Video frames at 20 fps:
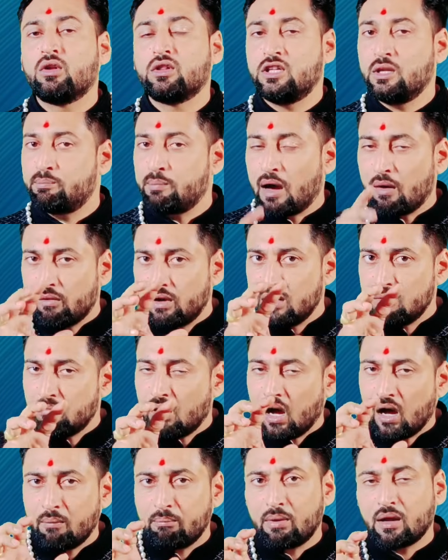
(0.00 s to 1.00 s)
दीपावली
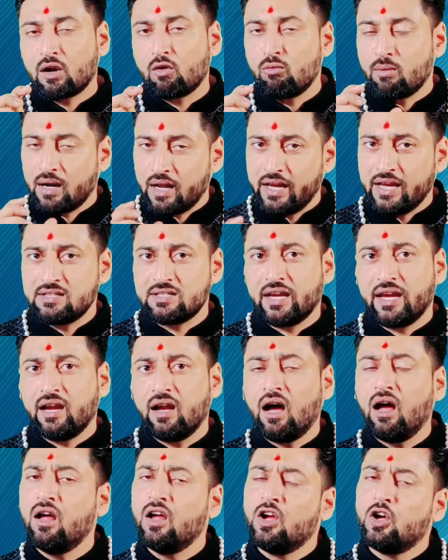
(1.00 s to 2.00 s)
महापर्व मनाया
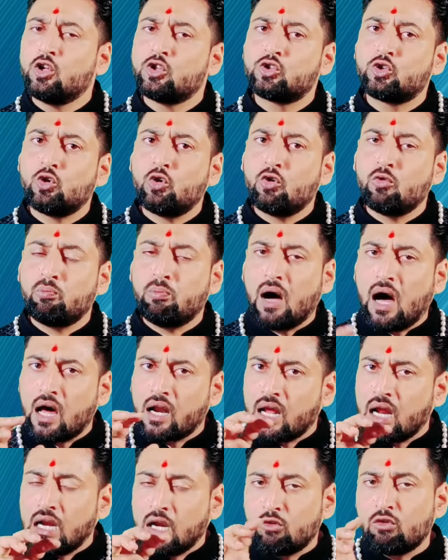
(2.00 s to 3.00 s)
जाएगा तो
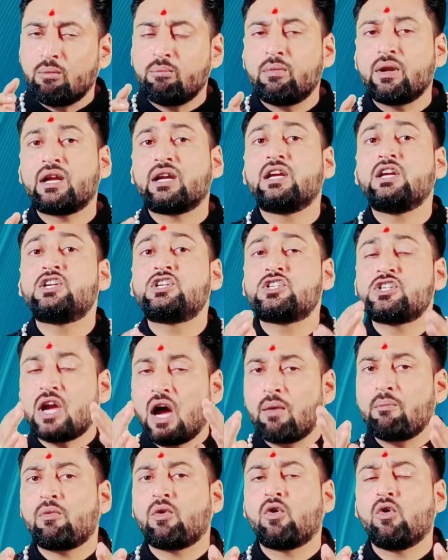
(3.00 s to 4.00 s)
12 नवंबर की
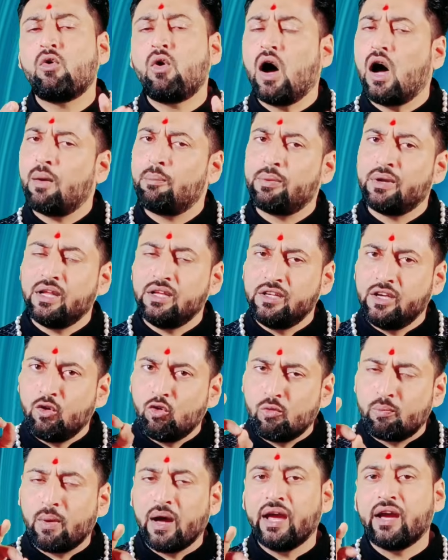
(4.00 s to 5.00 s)
शाम को आपने ये
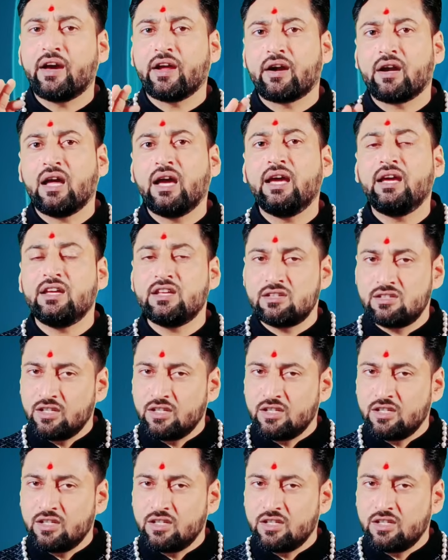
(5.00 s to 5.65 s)
उपाय करना है